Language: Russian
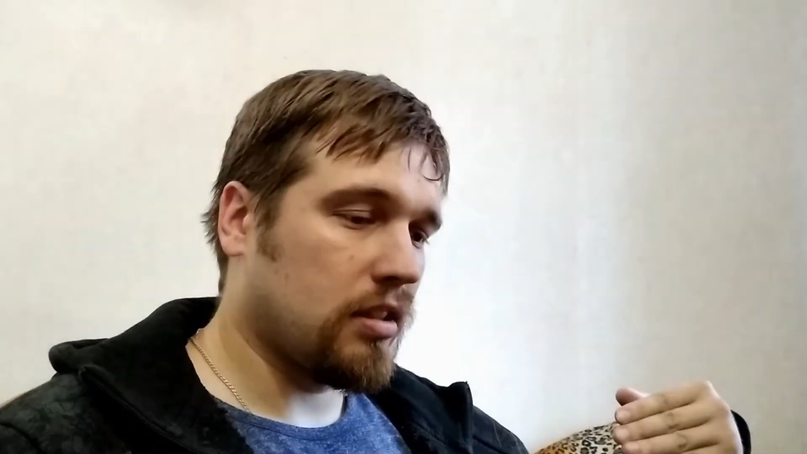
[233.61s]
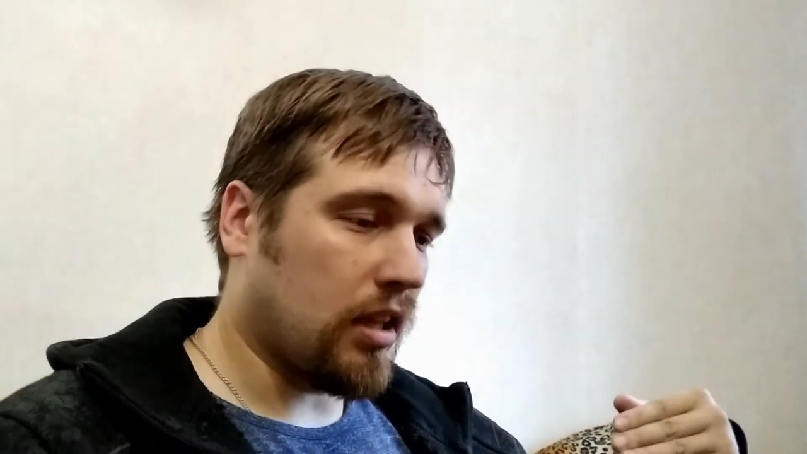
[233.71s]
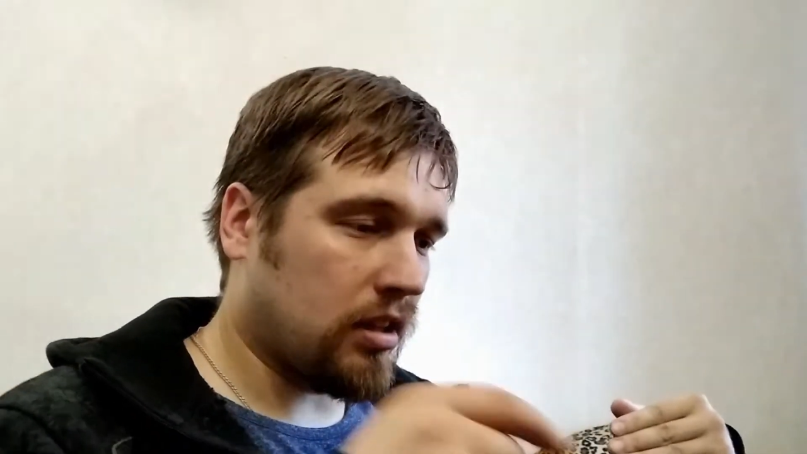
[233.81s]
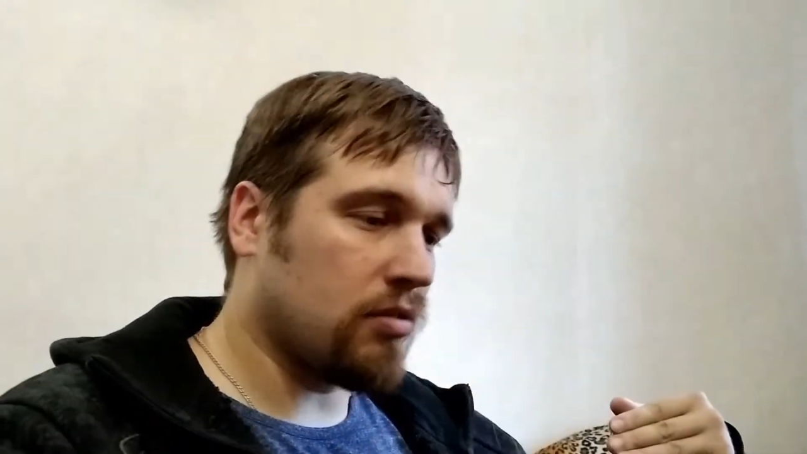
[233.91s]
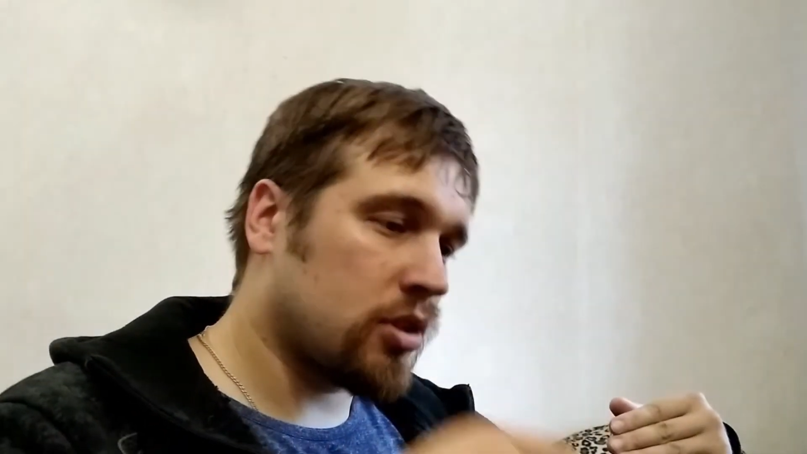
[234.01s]

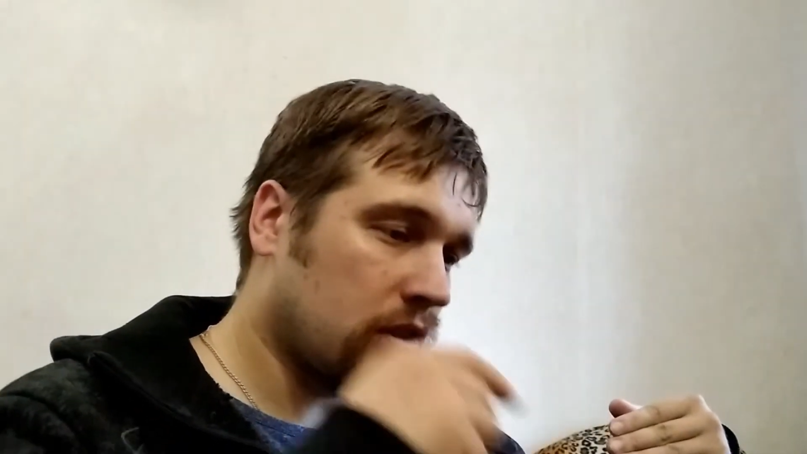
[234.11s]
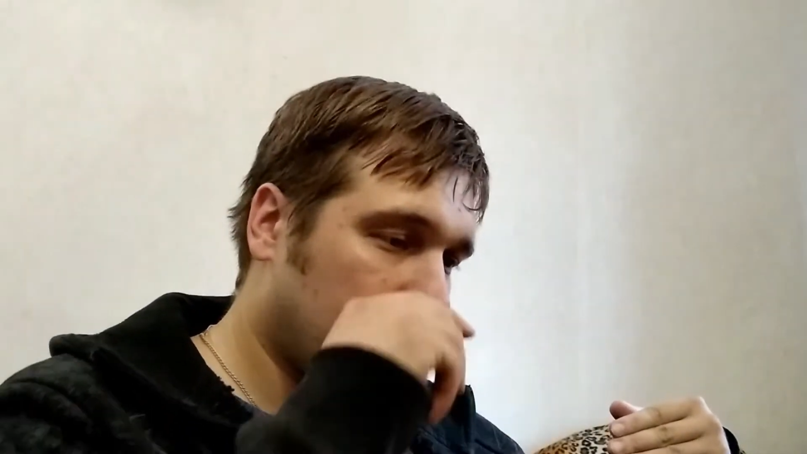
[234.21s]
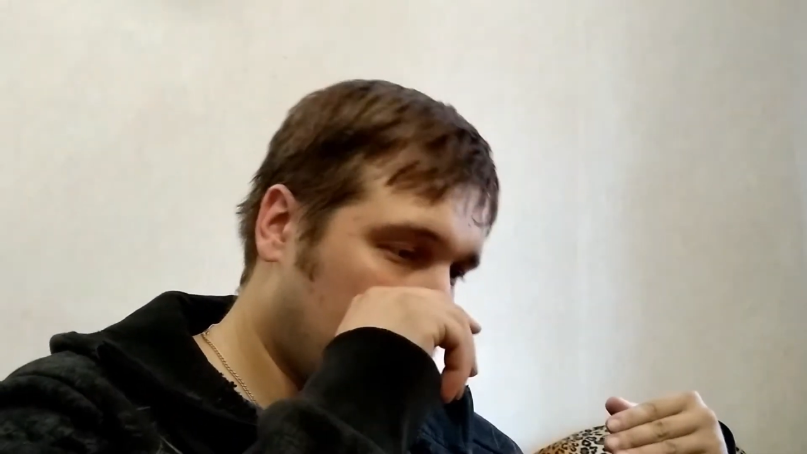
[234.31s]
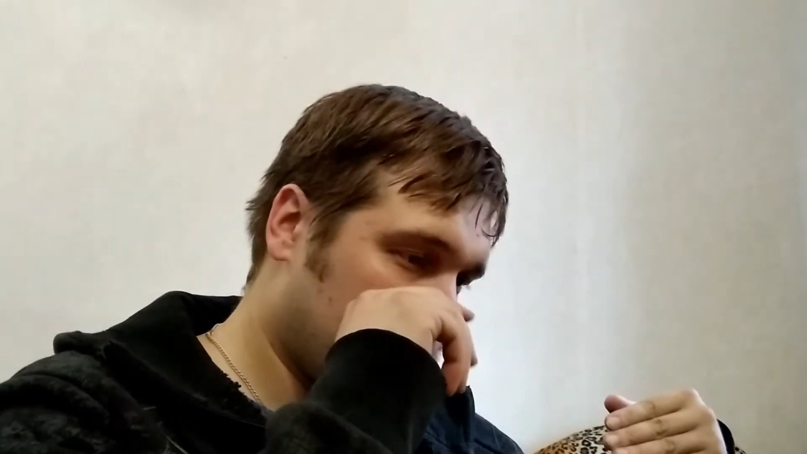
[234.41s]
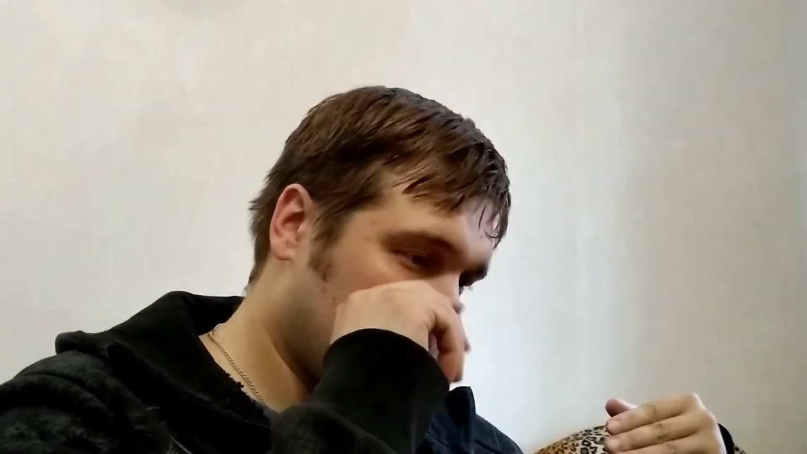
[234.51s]
от того, что
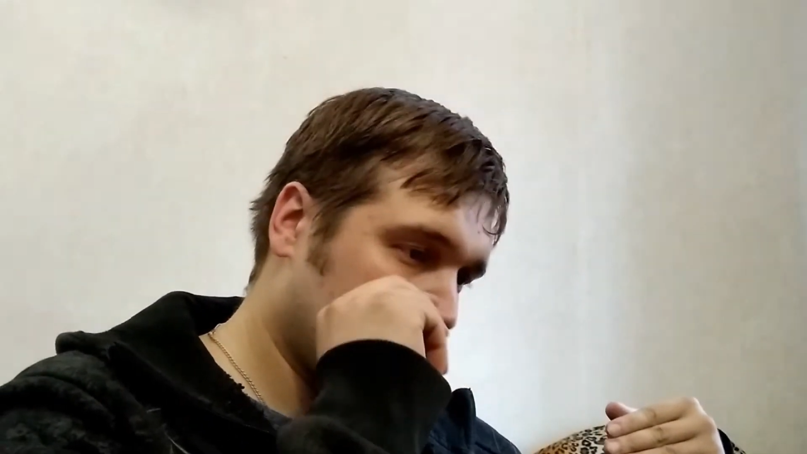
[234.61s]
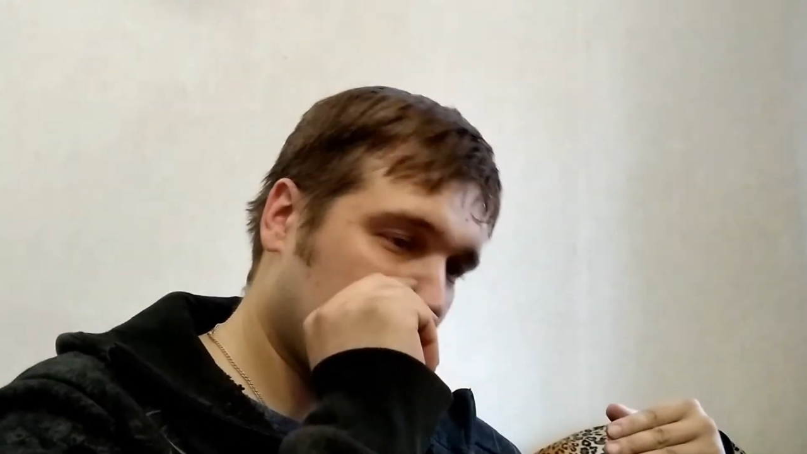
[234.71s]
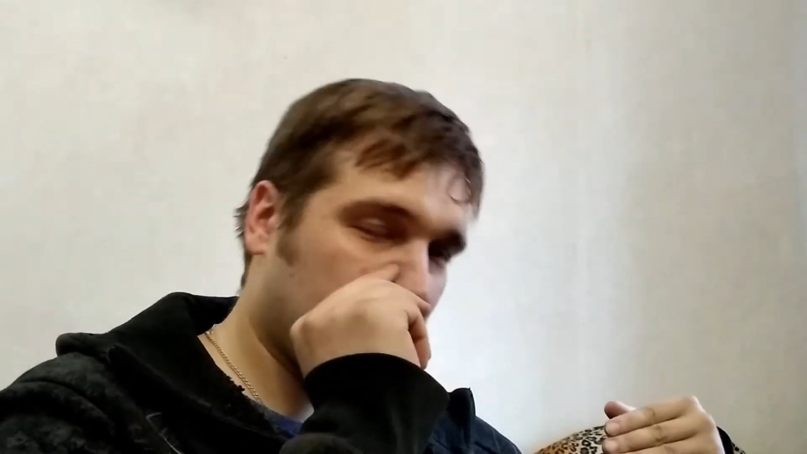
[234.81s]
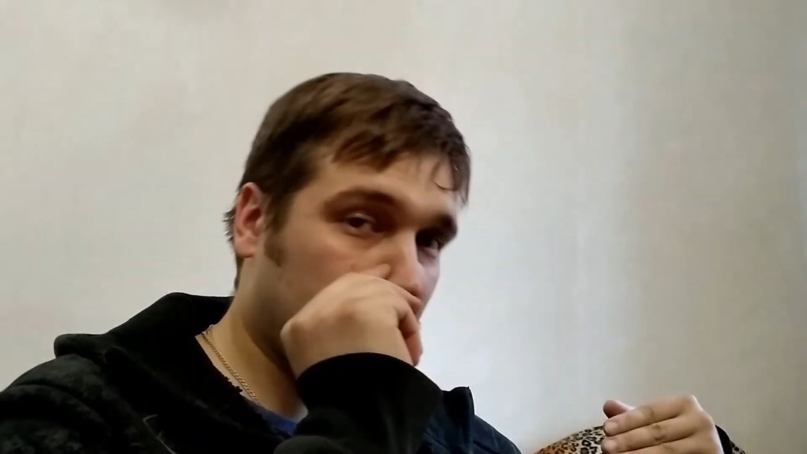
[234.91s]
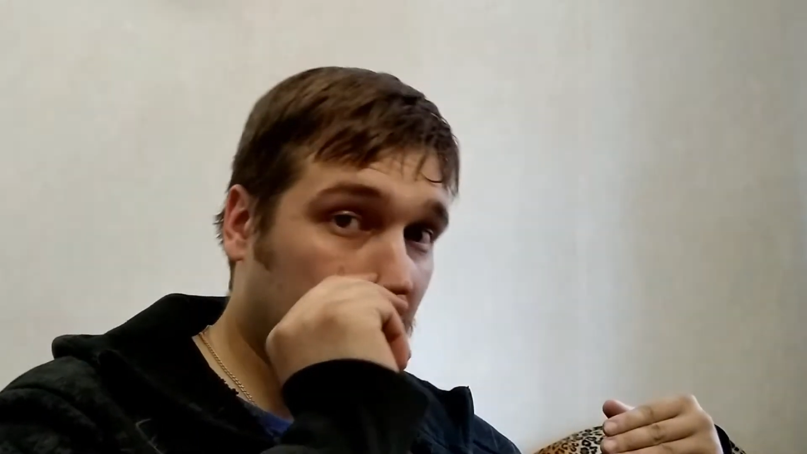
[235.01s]
верит в это
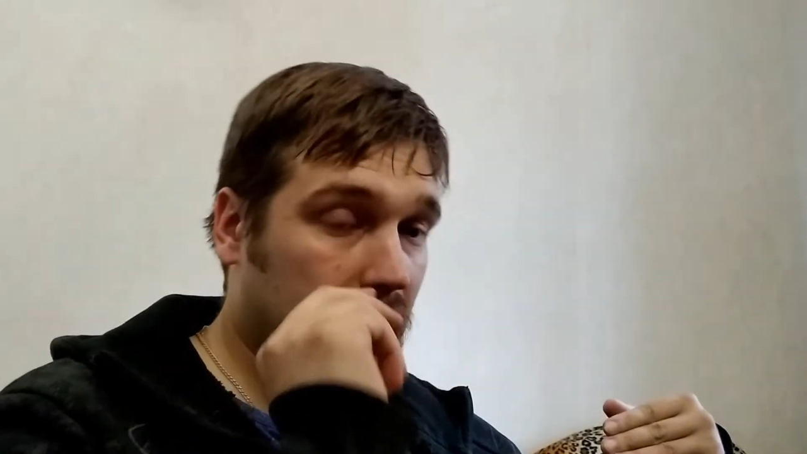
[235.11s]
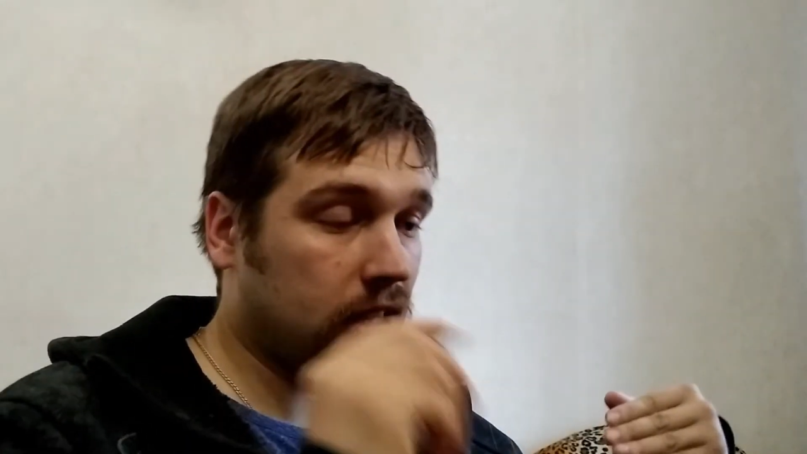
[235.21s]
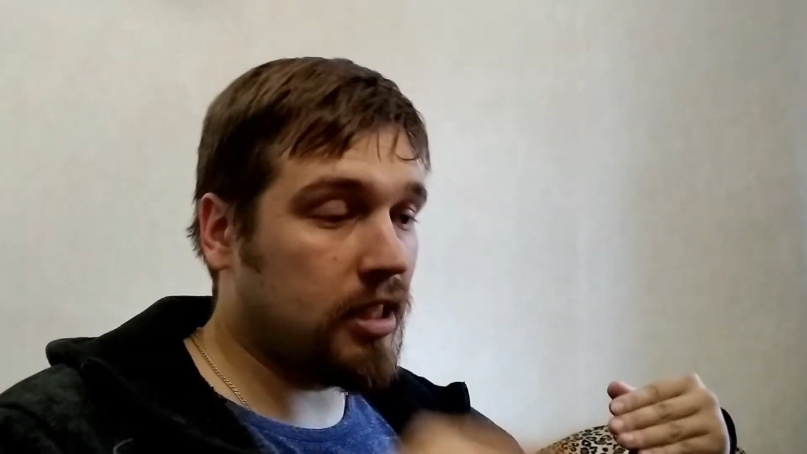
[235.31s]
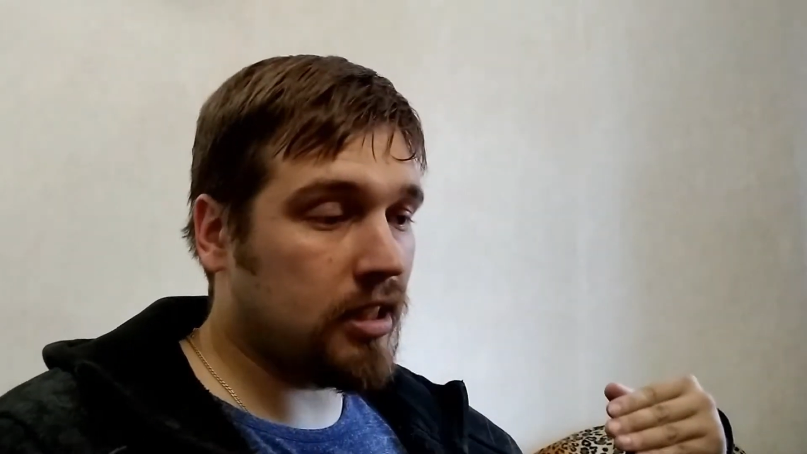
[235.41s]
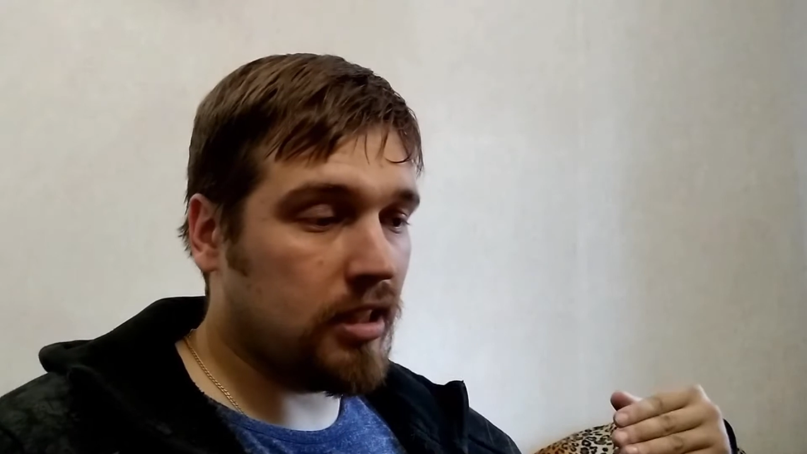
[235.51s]
человек или
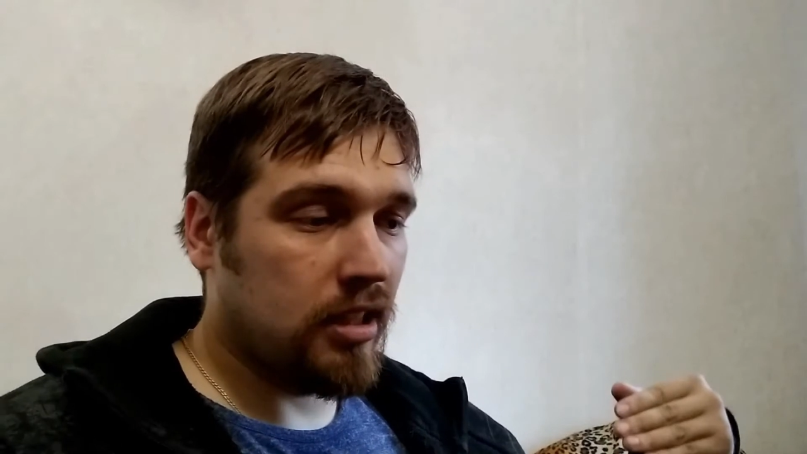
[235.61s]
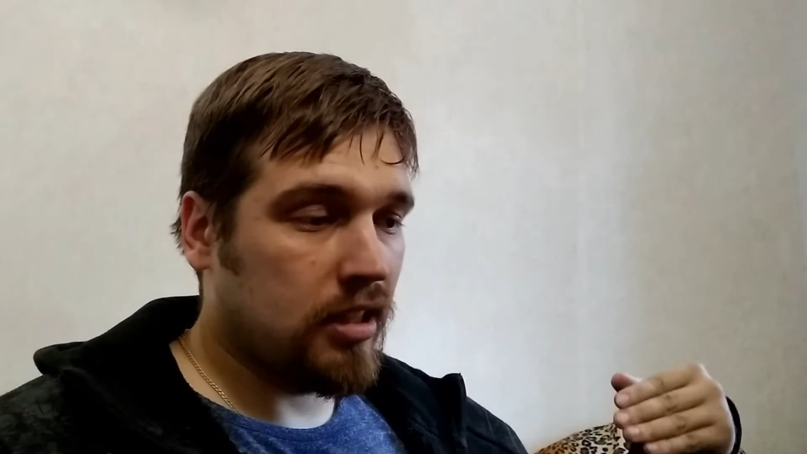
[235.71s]
нет,